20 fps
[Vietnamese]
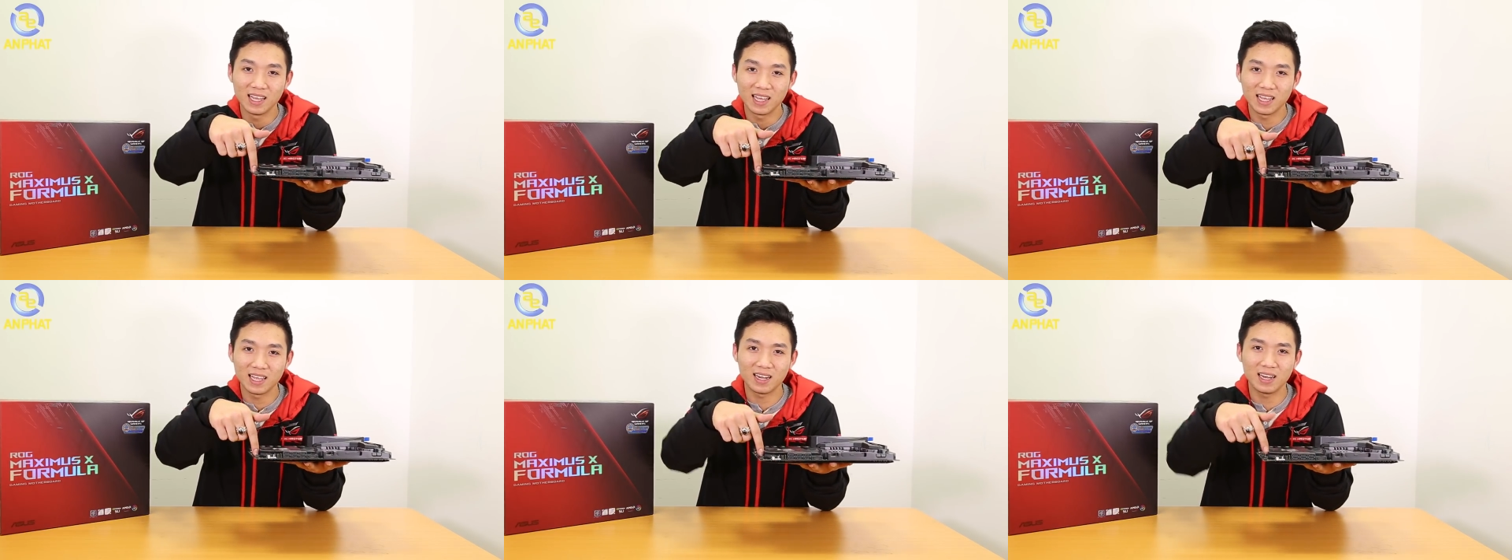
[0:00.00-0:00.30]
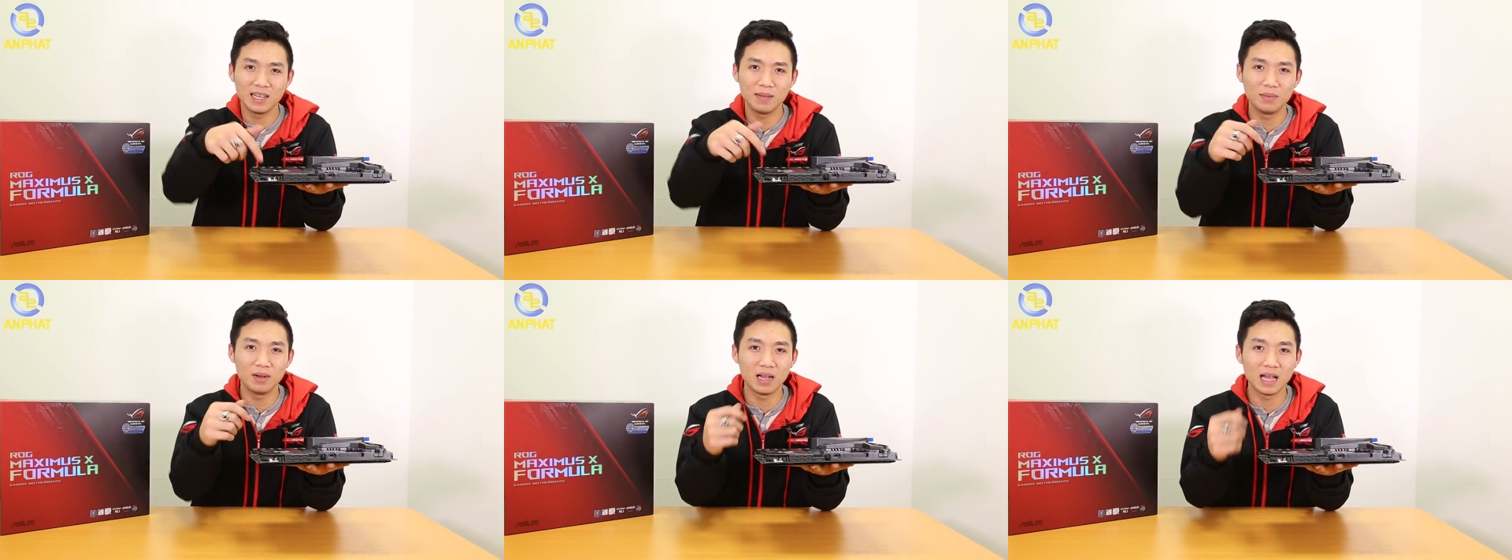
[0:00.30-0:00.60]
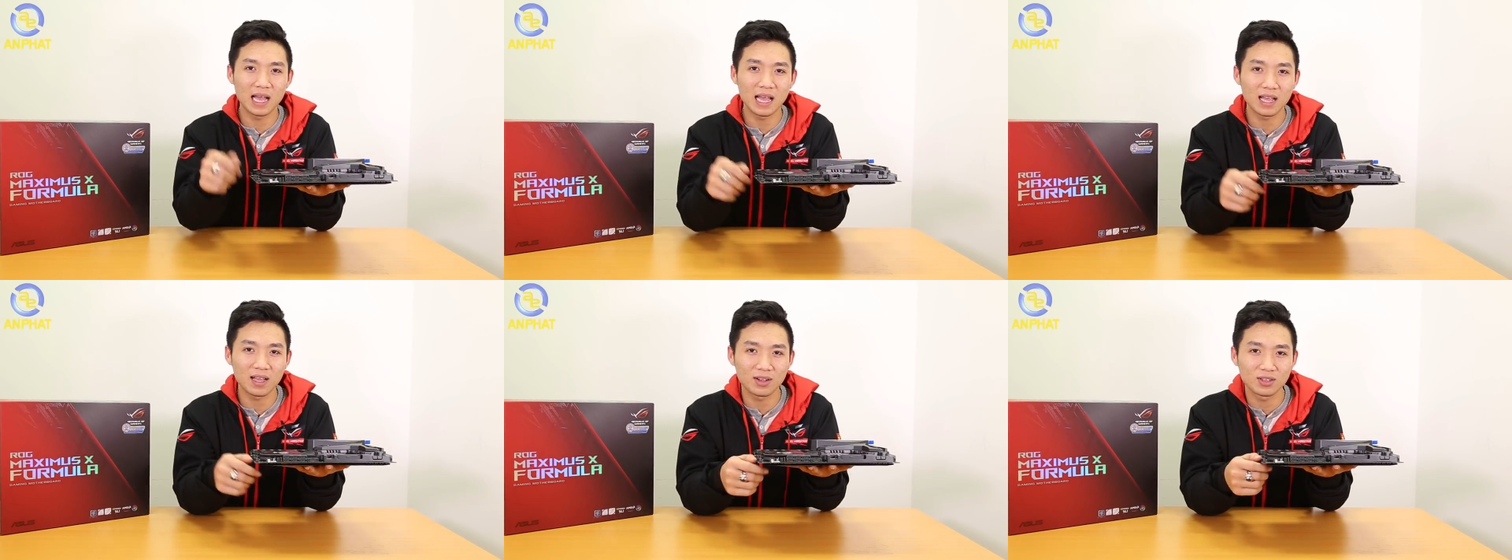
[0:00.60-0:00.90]
ét đê em
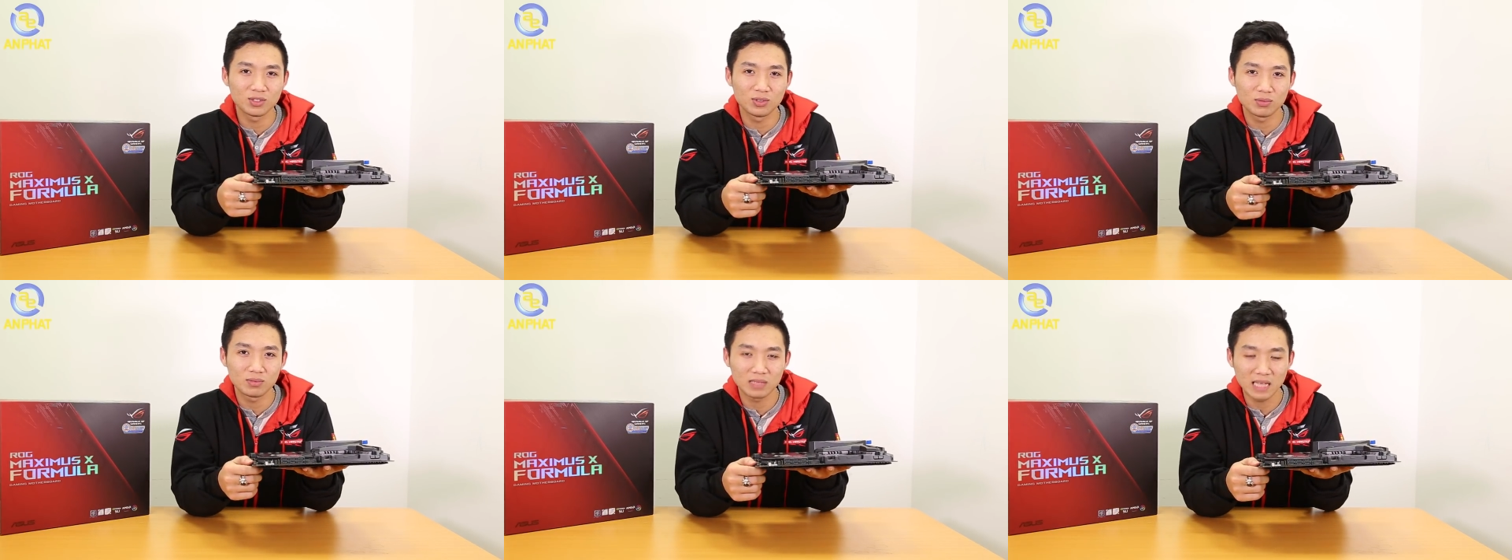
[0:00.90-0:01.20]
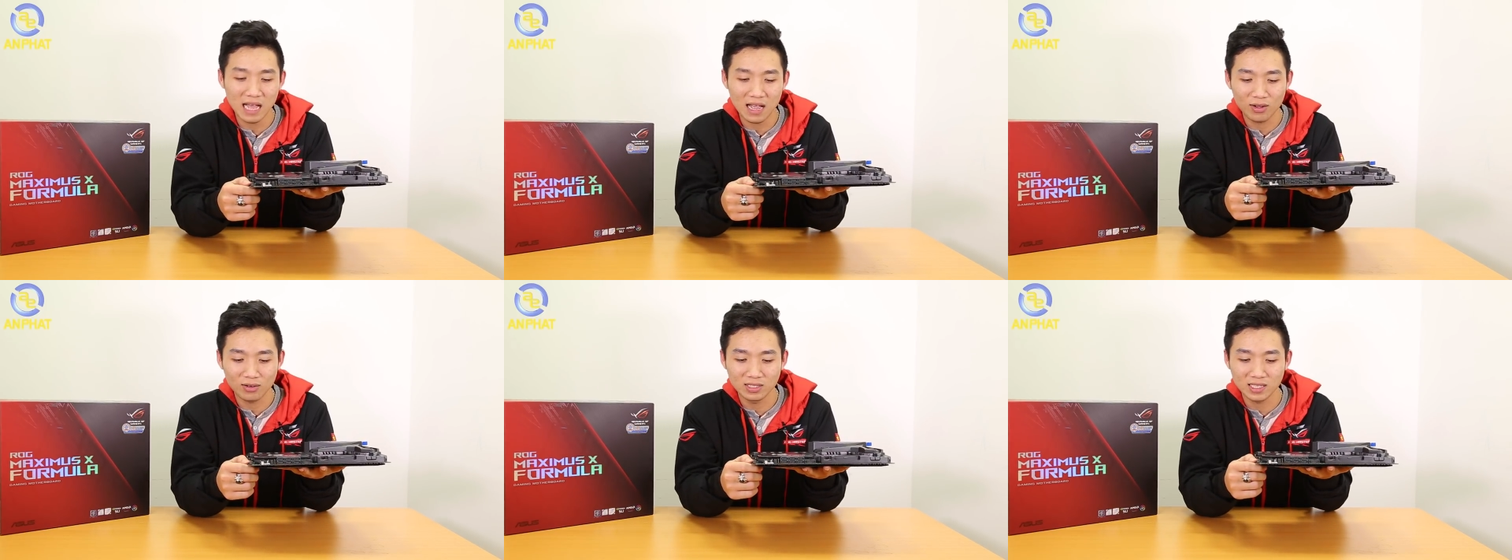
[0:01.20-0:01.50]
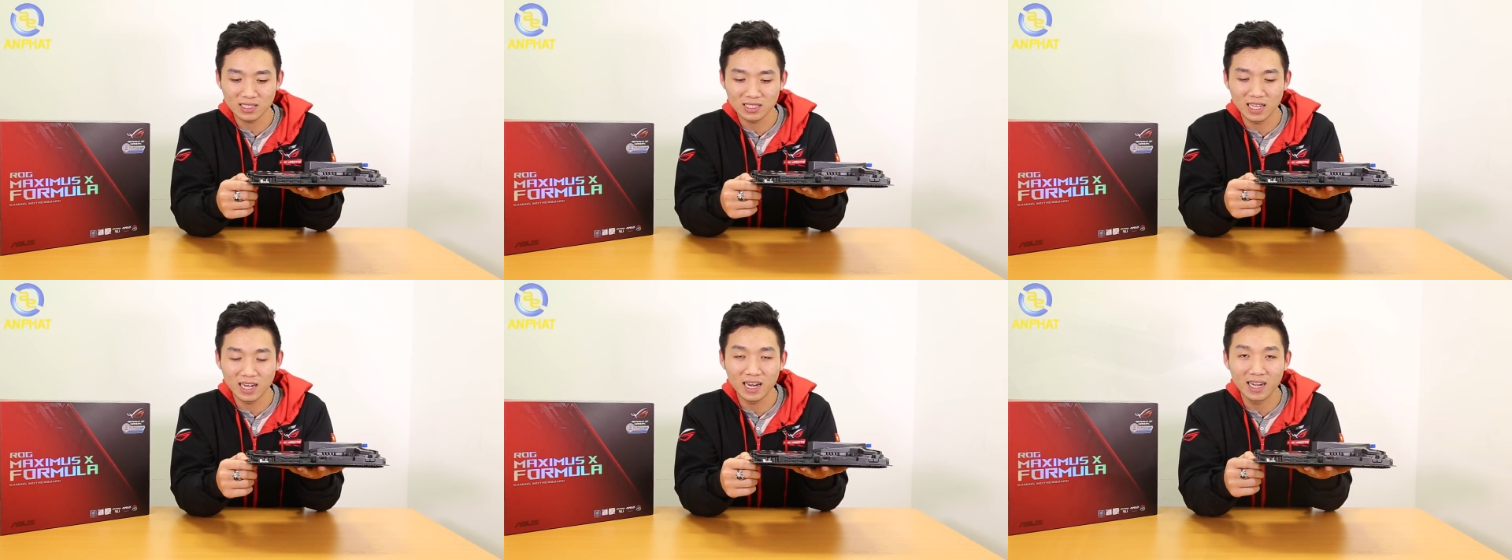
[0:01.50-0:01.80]
hai của chúng ta có
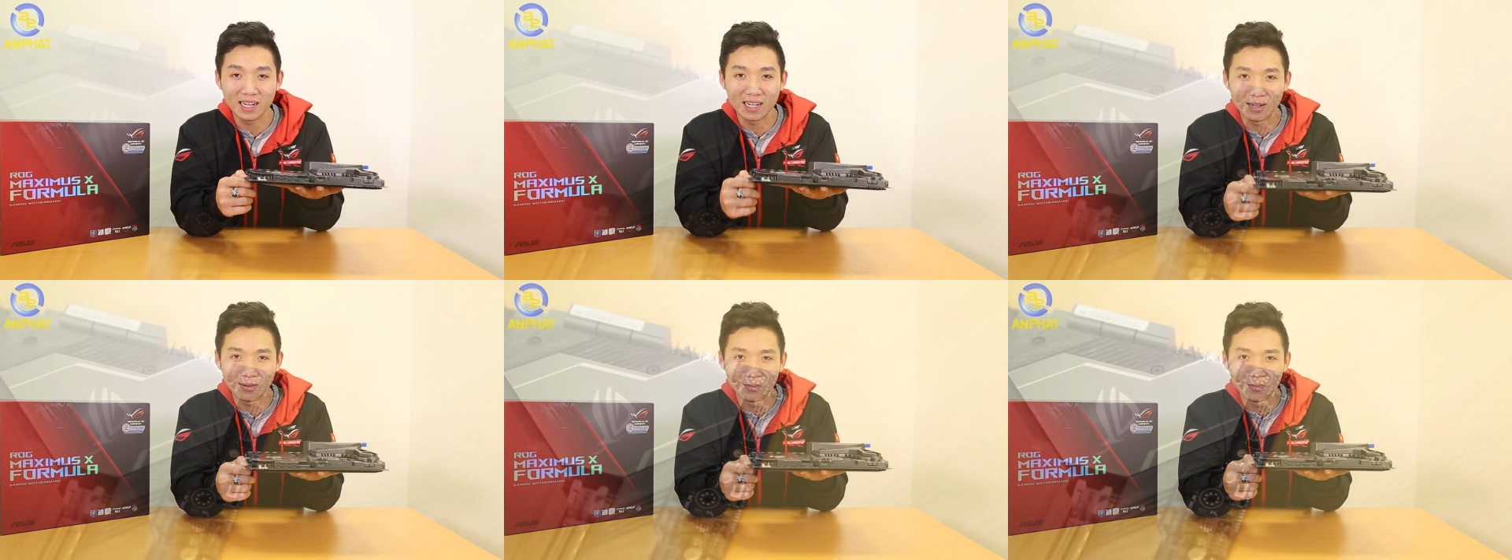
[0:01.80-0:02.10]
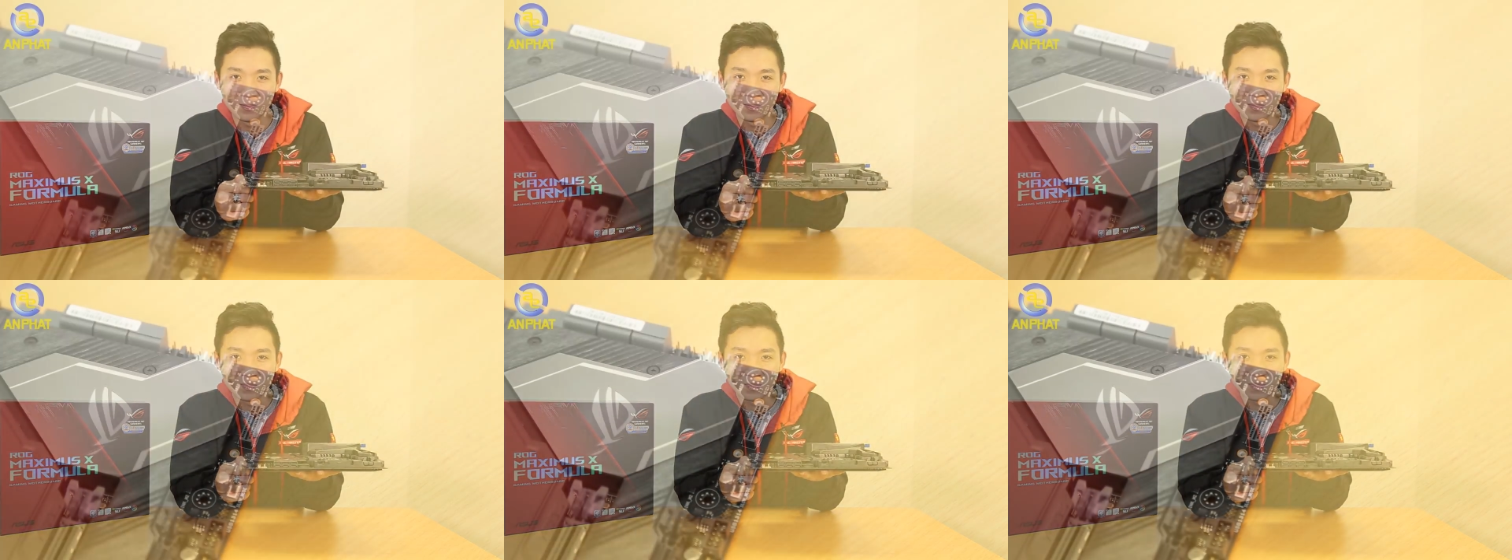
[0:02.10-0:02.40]
chắc chắn hay không.